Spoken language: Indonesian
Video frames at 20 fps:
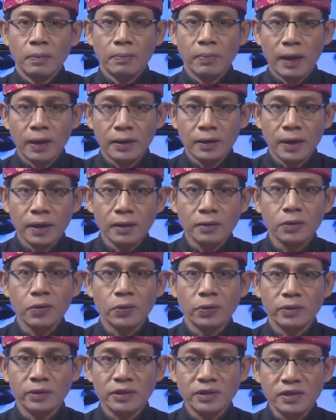
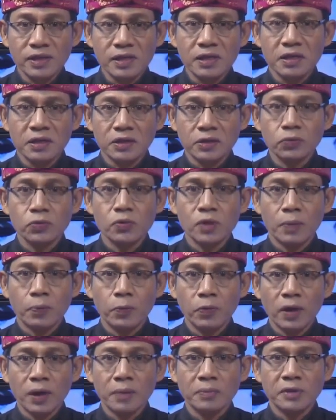Bahkan kondisi ini sudah
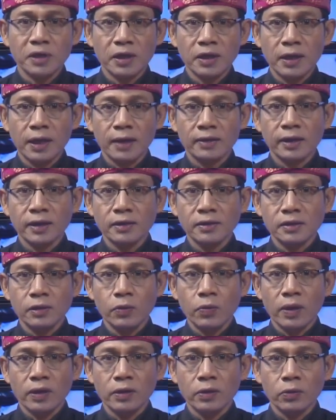pula menjadi
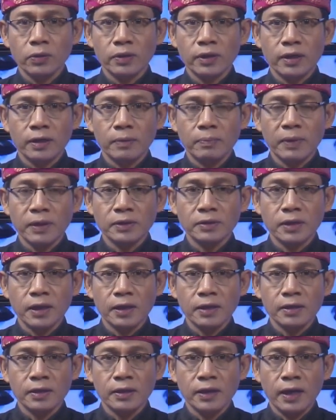atensi Wali Kota
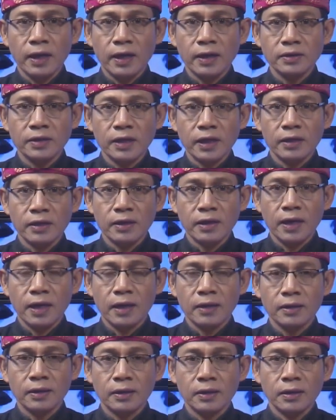Denpasar IGN Jaya
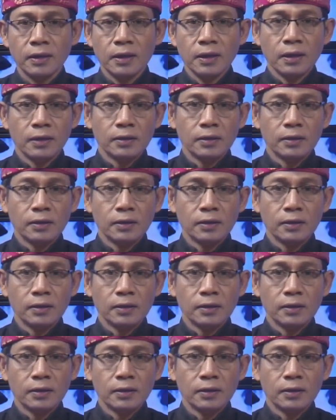Negara.